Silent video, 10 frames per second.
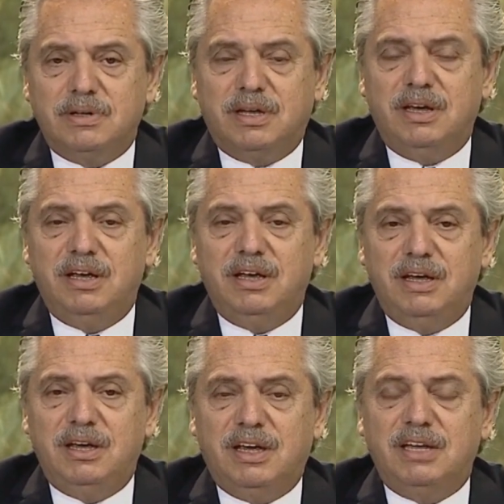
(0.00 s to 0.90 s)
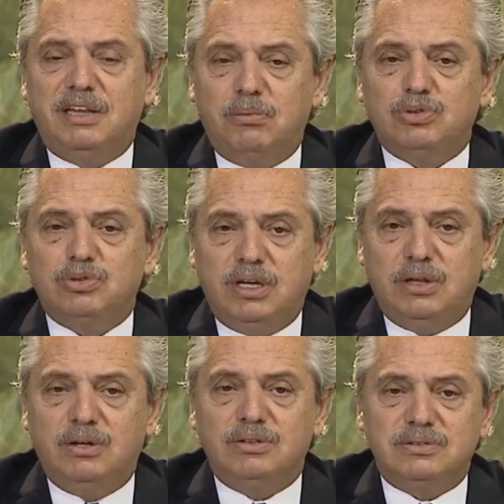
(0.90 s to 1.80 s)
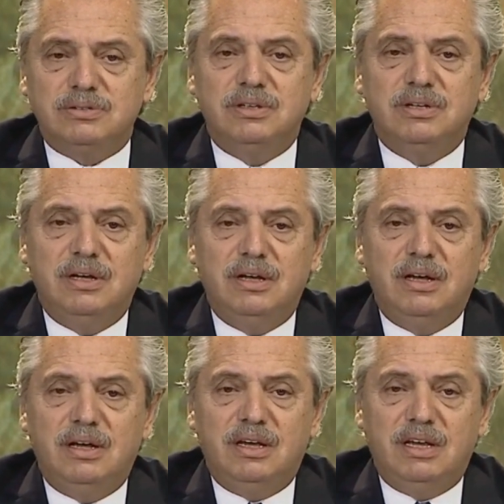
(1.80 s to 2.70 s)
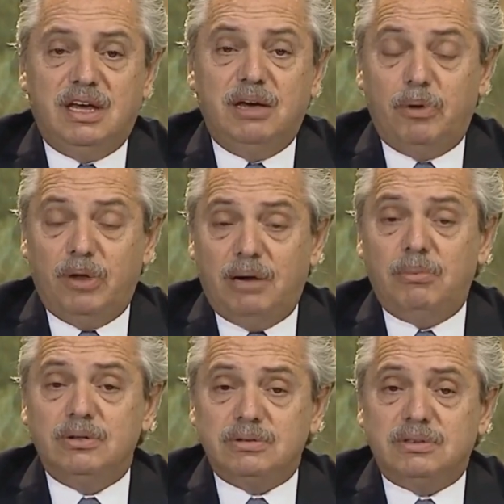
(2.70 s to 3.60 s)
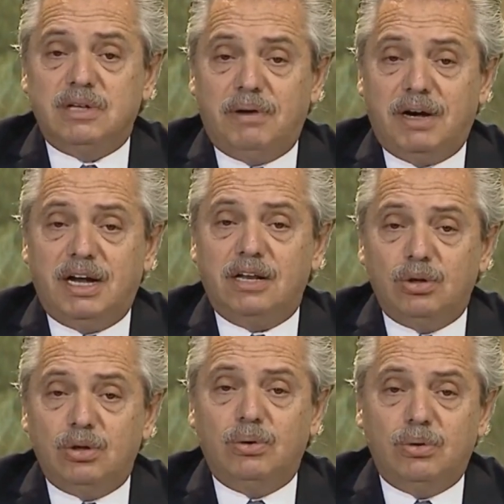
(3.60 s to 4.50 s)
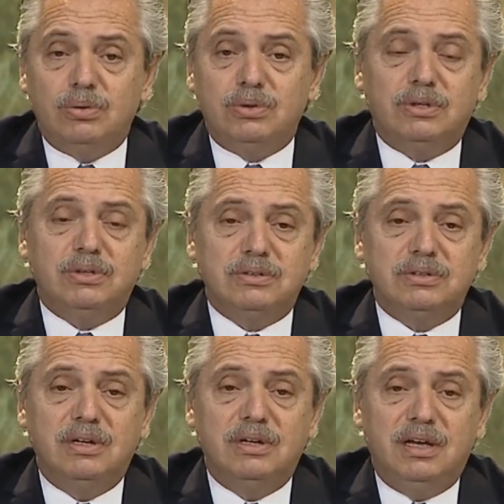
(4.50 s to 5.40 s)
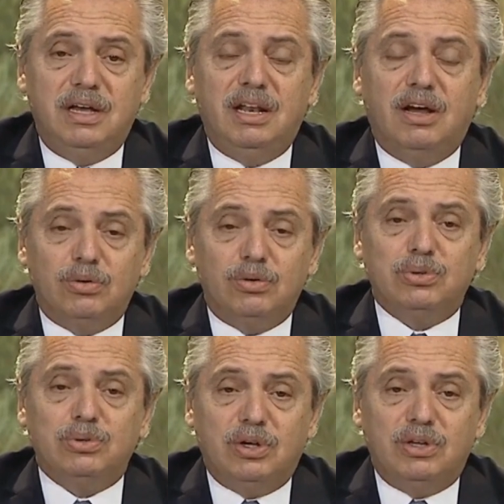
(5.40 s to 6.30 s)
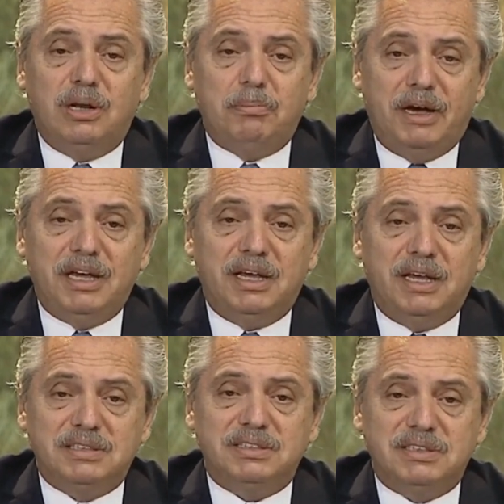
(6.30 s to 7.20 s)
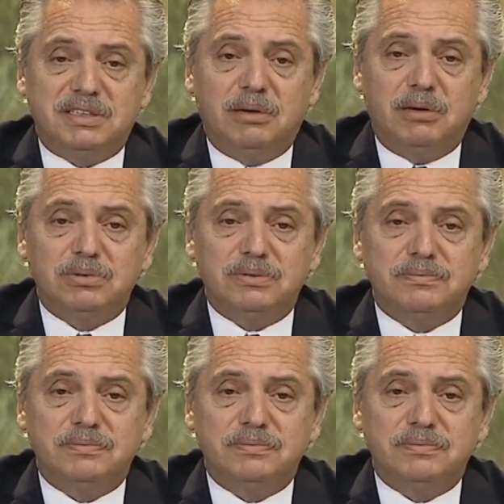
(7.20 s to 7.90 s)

que, estemos unidos y que podamos trabajar todos juntos en la construcción del país que necesitamos.